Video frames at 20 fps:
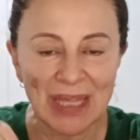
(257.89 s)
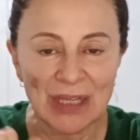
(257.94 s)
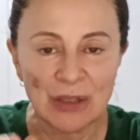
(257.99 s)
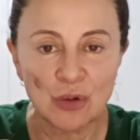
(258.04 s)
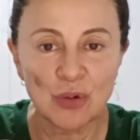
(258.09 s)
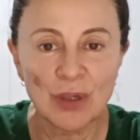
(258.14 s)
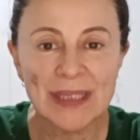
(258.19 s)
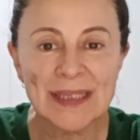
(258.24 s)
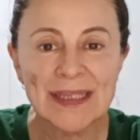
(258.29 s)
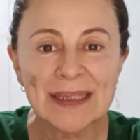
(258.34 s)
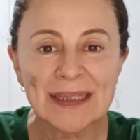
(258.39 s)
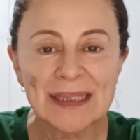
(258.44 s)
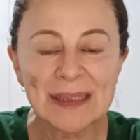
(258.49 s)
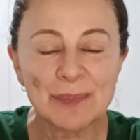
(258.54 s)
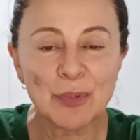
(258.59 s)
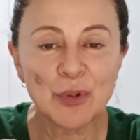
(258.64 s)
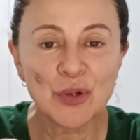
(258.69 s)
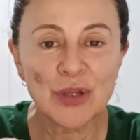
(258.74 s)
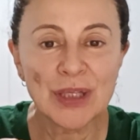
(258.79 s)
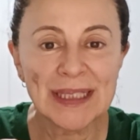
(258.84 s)
con este
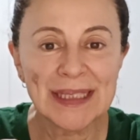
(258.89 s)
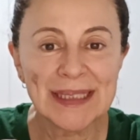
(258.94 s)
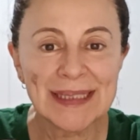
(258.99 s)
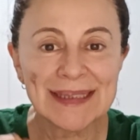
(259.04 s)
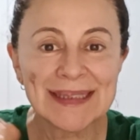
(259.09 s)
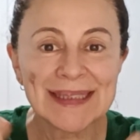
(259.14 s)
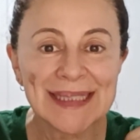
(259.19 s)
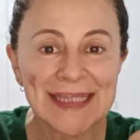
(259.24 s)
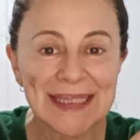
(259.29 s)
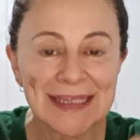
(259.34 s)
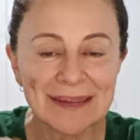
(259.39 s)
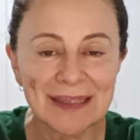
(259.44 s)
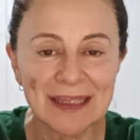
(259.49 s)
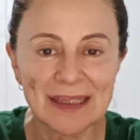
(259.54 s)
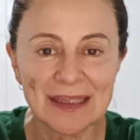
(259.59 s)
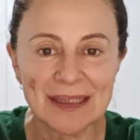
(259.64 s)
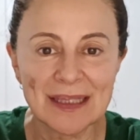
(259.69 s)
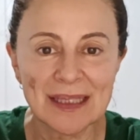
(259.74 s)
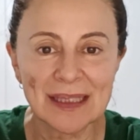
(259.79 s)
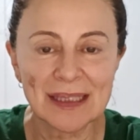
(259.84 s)
tipo de
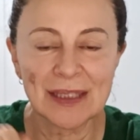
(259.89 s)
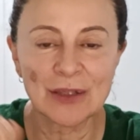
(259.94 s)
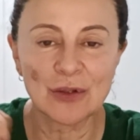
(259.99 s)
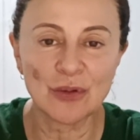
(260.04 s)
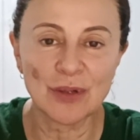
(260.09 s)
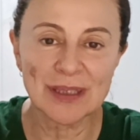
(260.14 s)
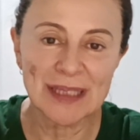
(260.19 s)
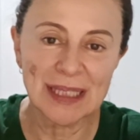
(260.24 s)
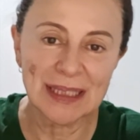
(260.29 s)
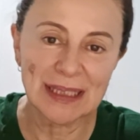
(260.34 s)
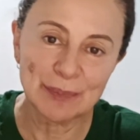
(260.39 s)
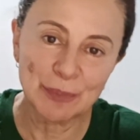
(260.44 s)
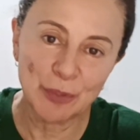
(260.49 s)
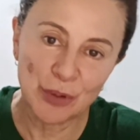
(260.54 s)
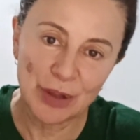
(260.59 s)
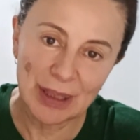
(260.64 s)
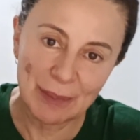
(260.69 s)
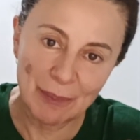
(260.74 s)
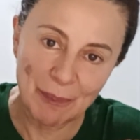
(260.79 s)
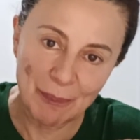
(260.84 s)
dietas y con este tipo
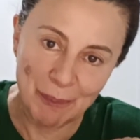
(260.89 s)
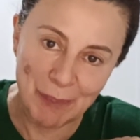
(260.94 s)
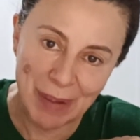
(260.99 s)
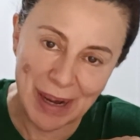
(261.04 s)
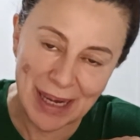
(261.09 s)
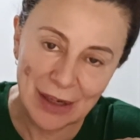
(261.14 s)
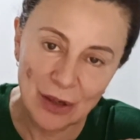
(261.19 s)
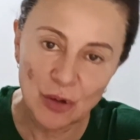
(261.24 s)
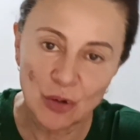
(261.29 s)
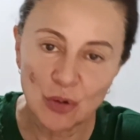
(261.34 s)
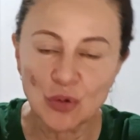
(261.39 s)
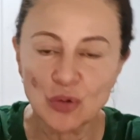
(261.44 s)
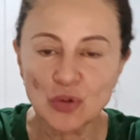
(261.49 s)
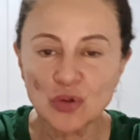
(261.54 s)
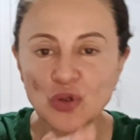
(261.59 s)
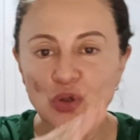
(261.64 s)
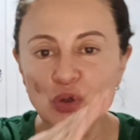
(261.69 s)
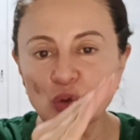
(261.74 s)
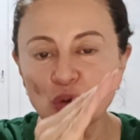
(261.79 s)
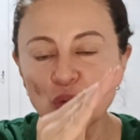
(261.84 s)
de bajo,
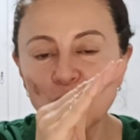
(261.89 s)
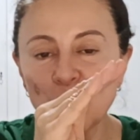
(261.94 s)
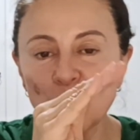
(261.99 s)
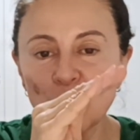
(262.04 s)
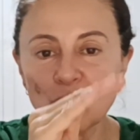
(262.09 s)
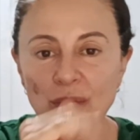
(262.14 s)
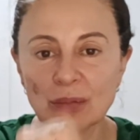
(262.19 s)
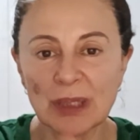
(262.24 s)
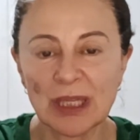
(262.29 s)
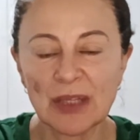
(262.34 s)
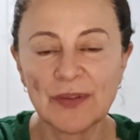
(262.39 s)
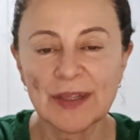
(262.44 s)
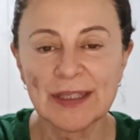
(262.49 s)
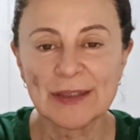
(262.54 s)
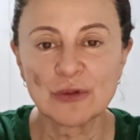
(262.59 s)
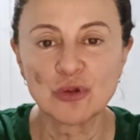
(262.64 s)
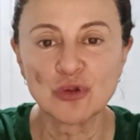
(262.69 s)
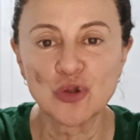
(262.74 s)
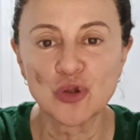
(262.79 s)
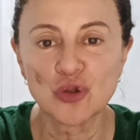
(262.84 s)
subo,
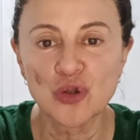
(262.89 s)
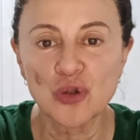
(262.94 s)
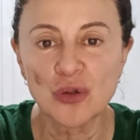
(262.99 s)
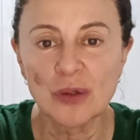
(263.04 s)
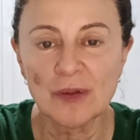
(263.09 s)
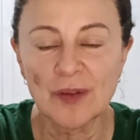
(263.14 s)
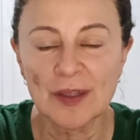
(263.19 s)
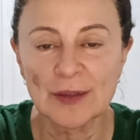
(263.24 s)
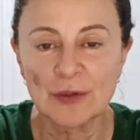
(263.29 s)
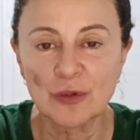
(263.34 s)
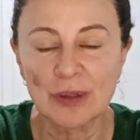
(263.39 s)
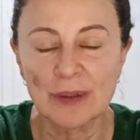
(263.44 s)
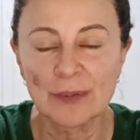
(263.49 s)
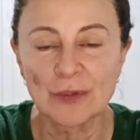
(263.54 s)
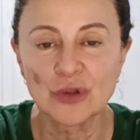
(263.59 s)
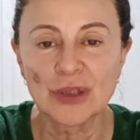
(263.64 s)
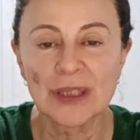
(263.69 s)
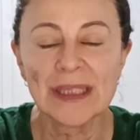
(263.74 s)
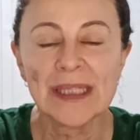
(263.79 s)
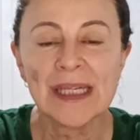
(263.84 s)
efecto yo-yo, efecto
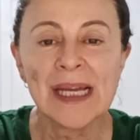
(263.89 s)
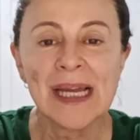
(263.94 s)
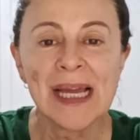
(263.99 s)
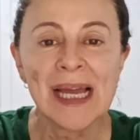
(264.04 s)
rebote,